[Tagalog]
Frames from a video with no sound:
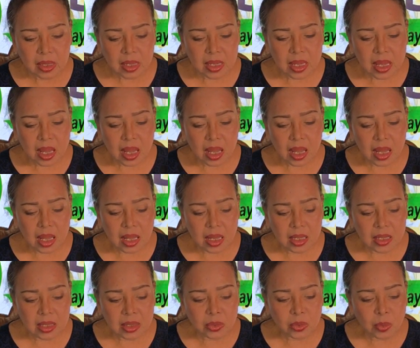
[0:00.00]
Kaya
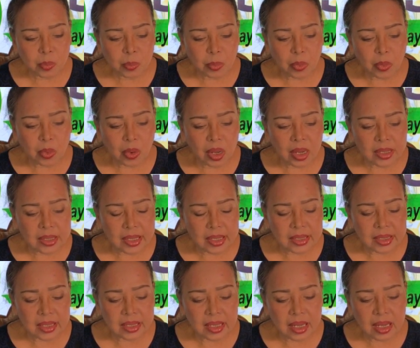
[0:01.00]
ito po ang
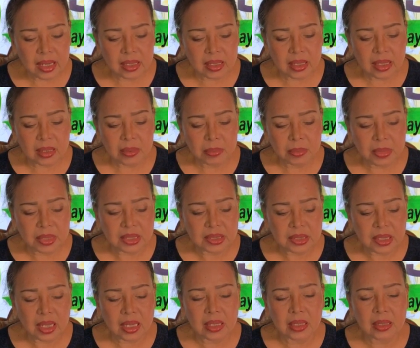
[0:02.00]
nangyayari,
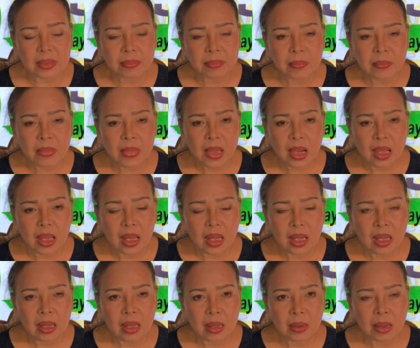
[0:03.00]
minsan
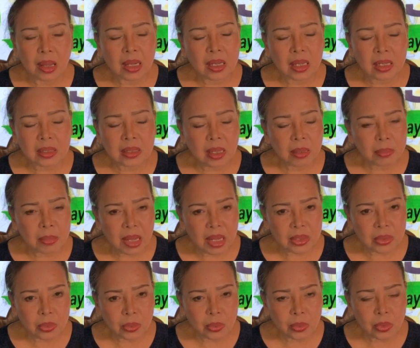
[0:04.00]
uh, agad kang
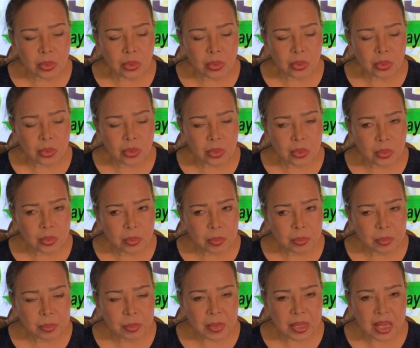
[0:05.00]
matulog,
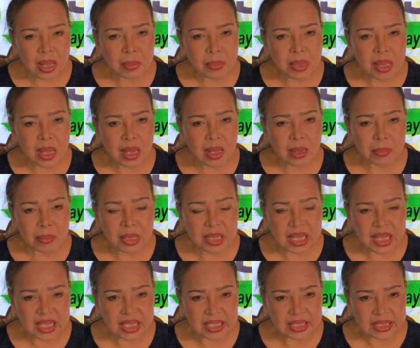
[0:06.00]
Maya-maya,
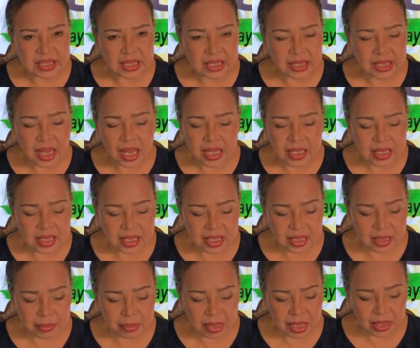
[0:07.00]
magigising ka, hindi ka
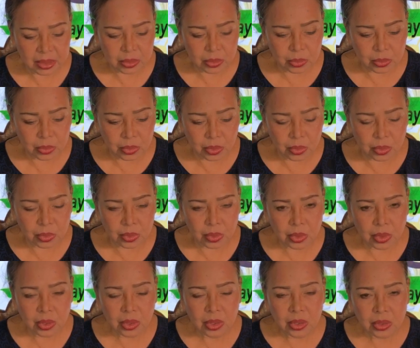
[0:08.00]
na makatulog.
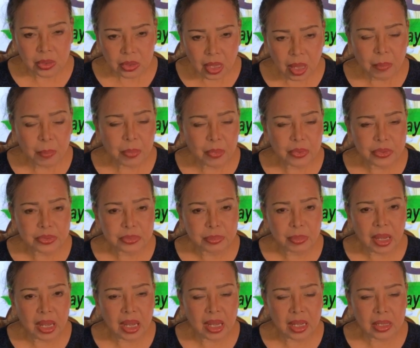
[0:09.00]
Tapos,
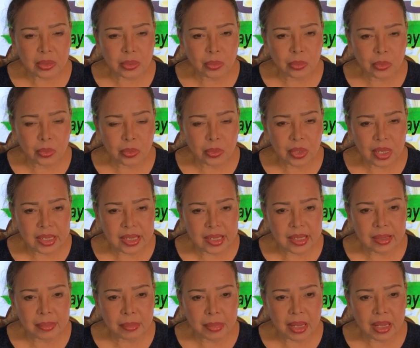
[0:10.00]
makakatulog ka
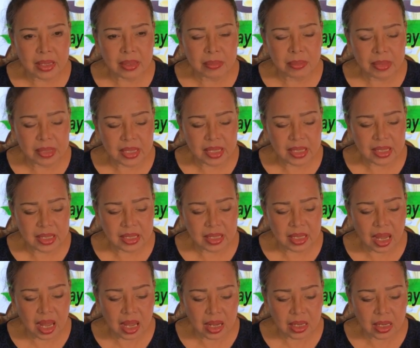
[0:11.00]
na naman, madaling
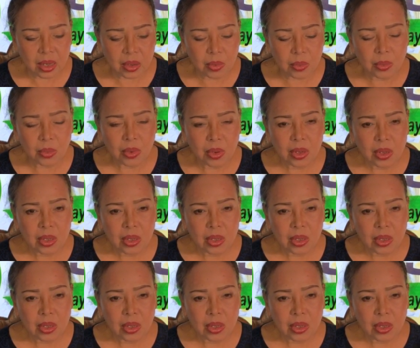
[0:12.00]
araw,